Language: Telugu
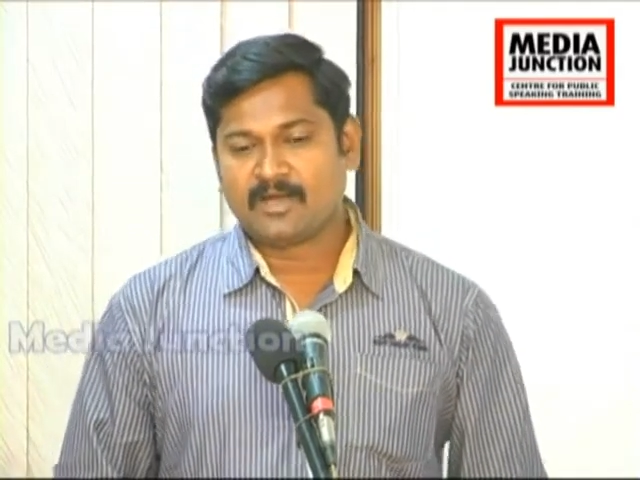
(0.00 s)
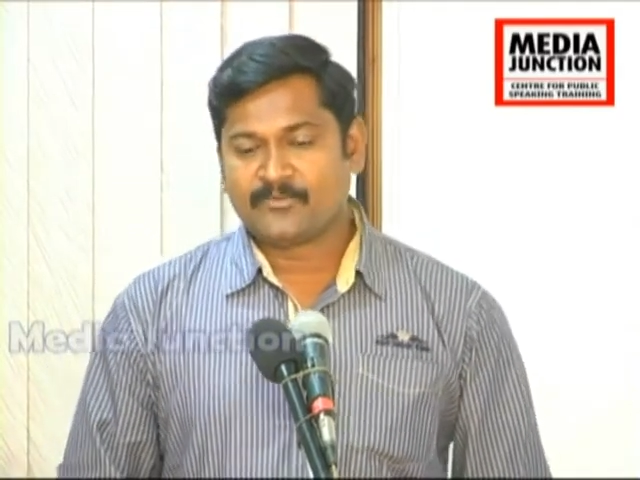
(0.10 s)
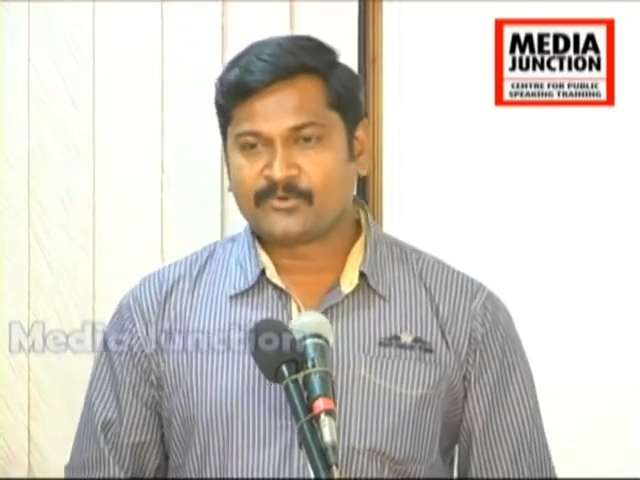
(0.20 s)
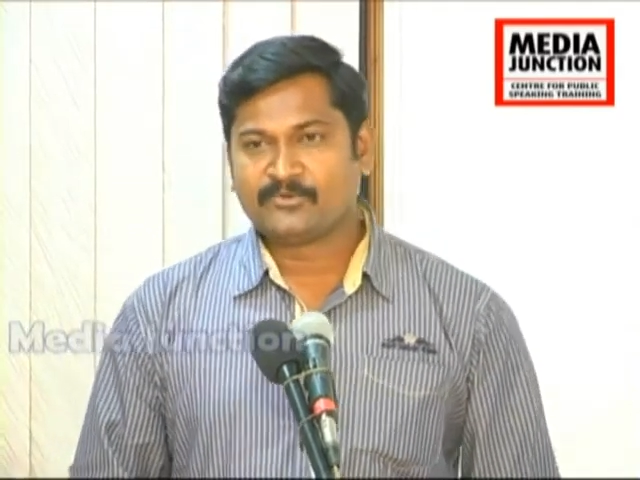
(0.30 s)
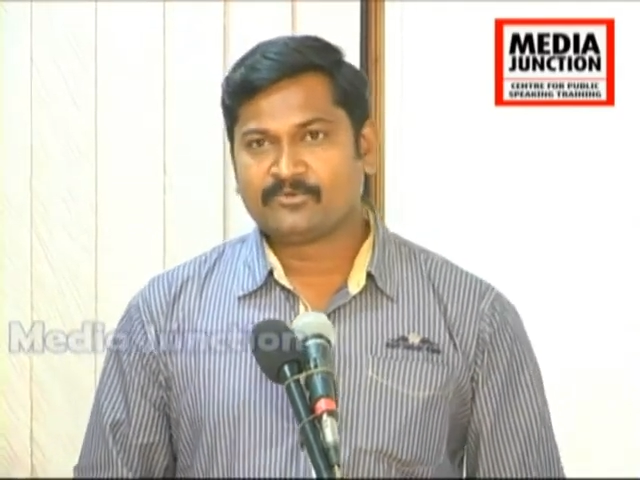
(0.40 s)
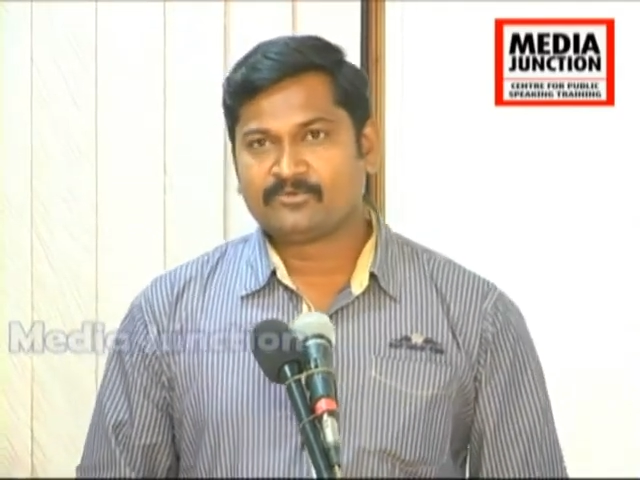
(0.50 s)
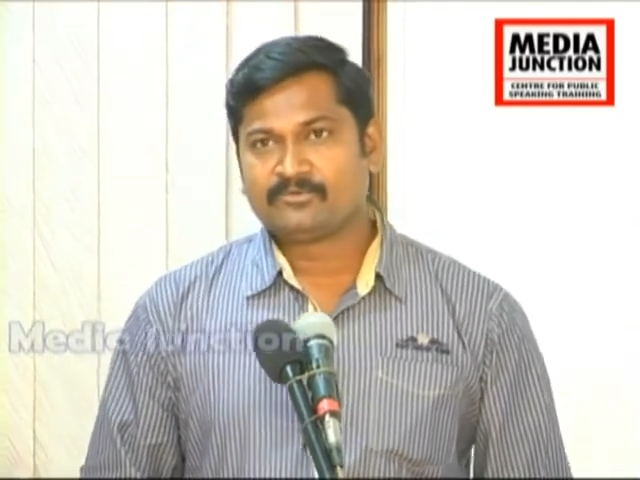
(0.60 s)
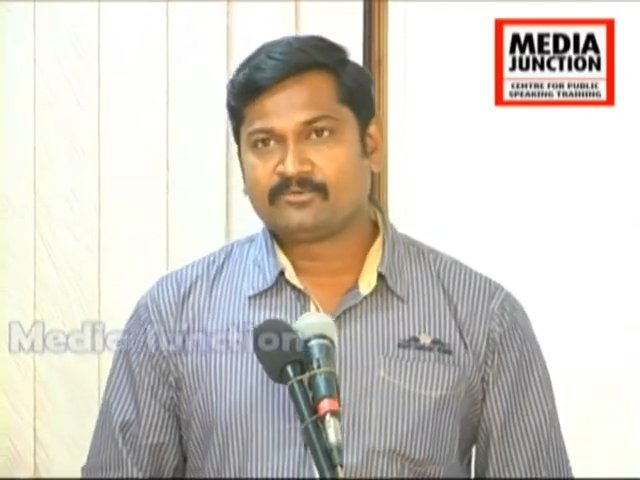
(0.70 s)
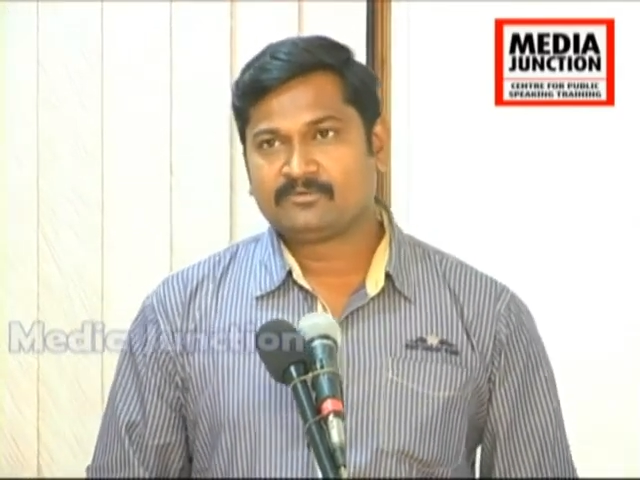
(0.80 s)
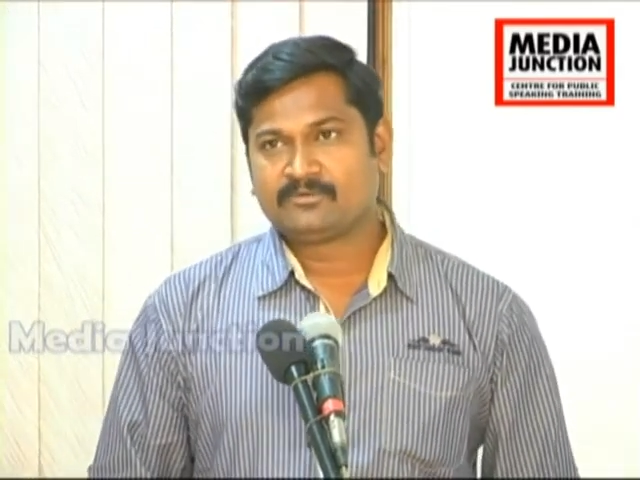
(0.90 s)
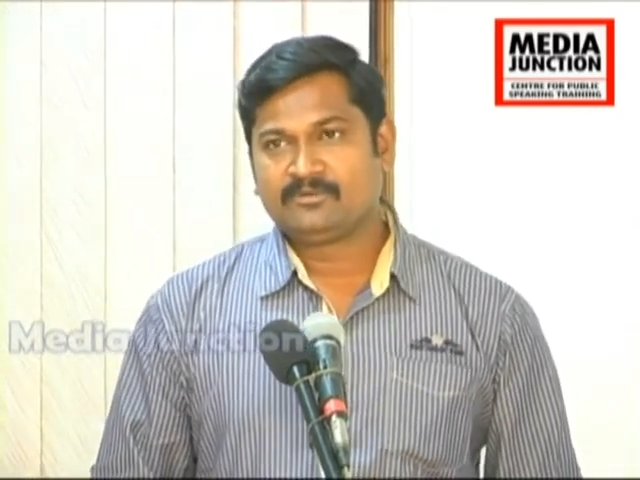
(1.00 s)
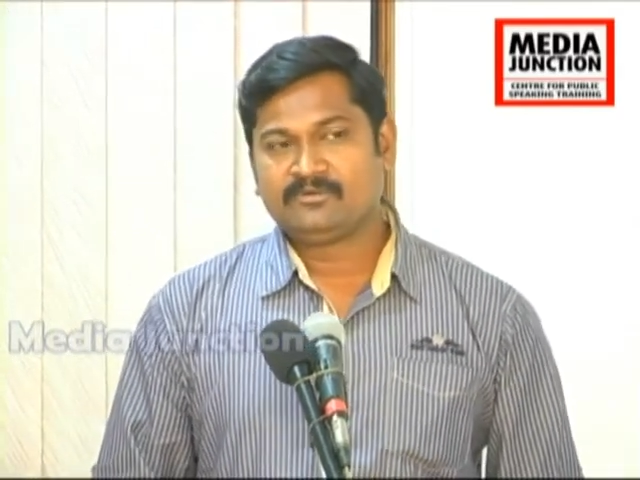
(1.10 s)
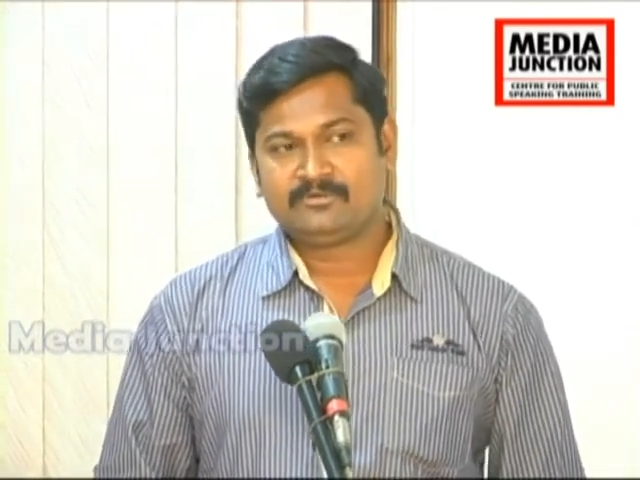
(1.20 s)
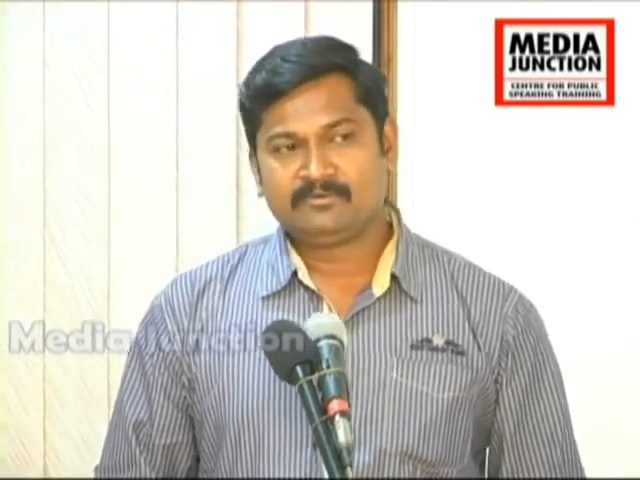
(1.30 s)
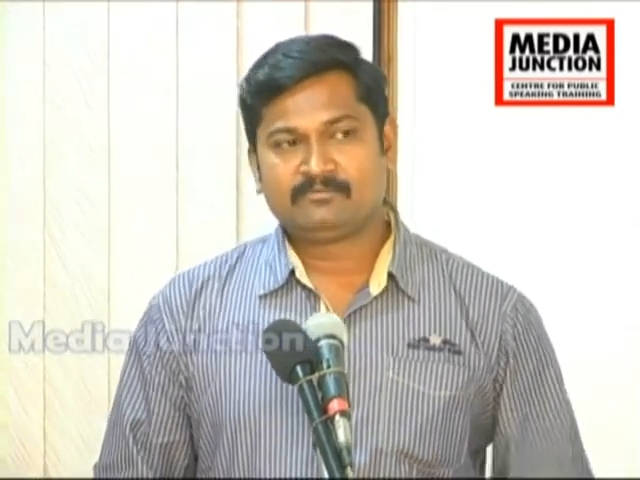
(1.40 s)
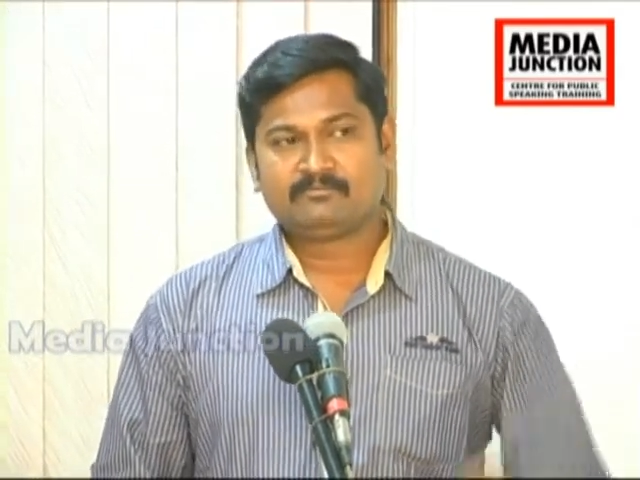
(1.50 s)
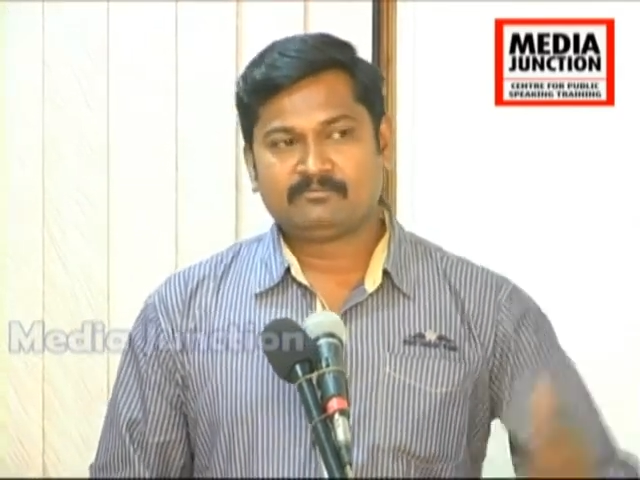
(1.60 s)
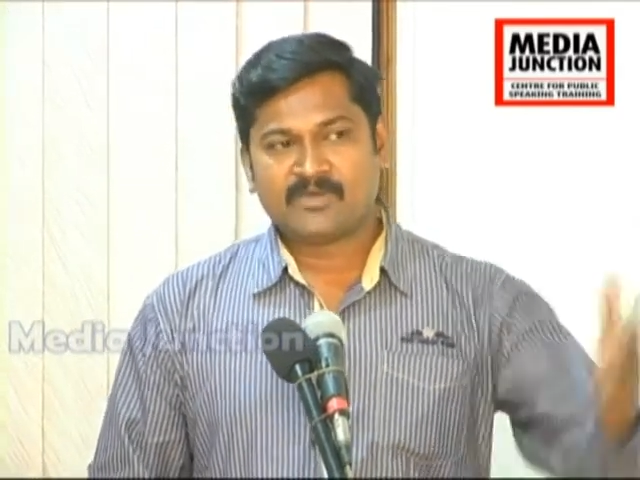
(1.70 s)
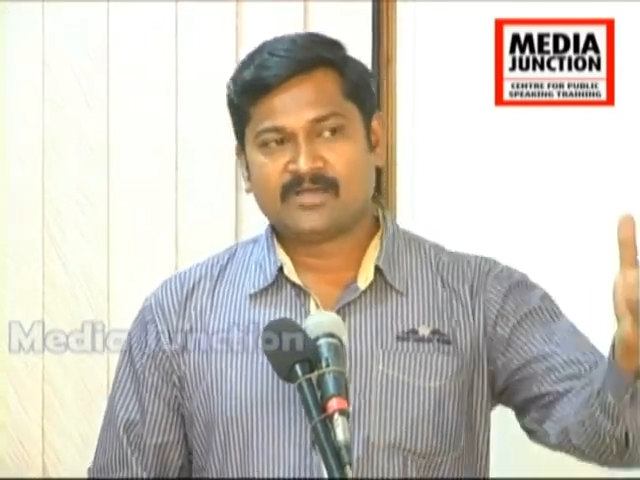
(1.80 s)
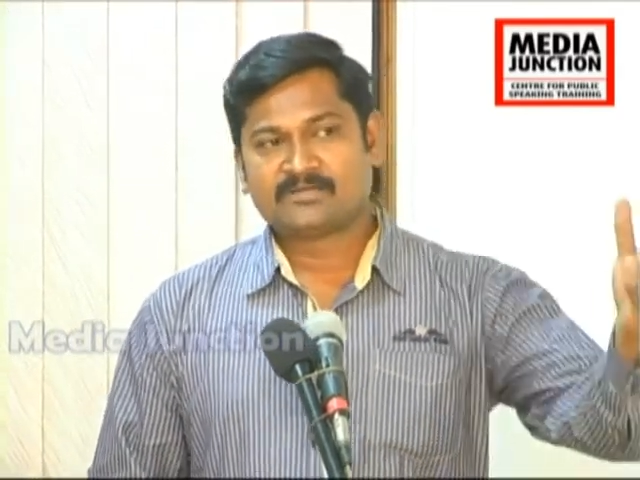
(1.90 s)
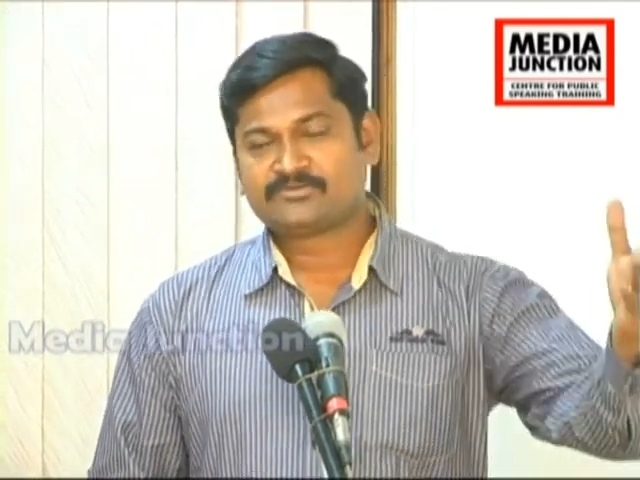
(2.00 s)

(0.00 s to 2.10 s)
అప్పుడు మా